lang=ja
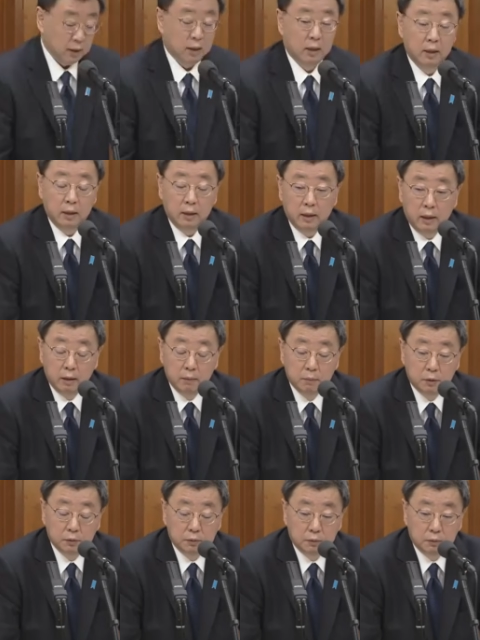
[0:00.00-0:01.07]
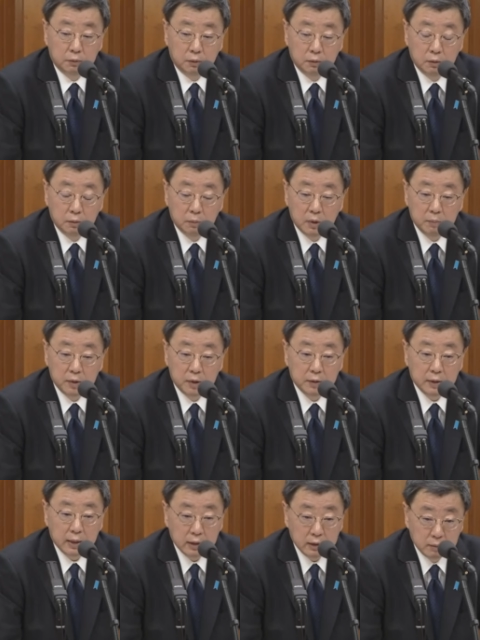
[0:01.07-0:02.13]
明してくださいよ。委員長。松
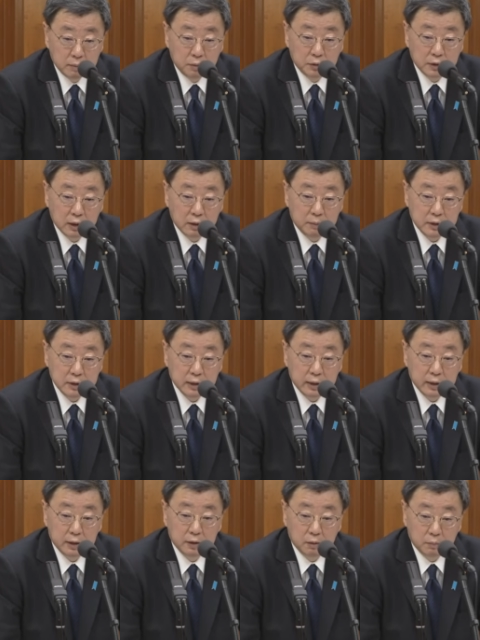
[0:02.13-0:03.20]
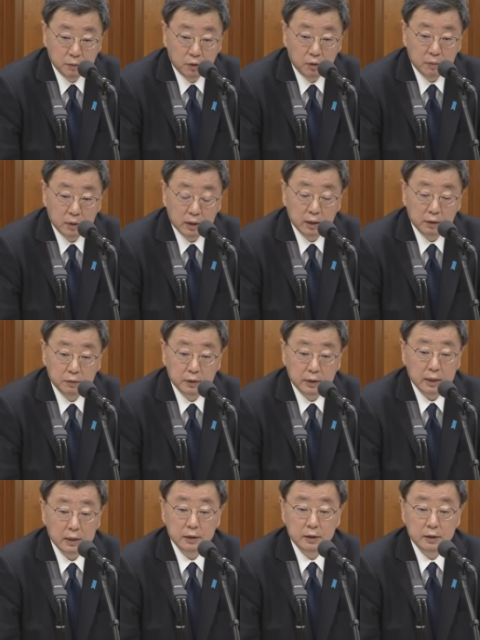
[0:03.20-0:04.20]
野君。えー、冒頭の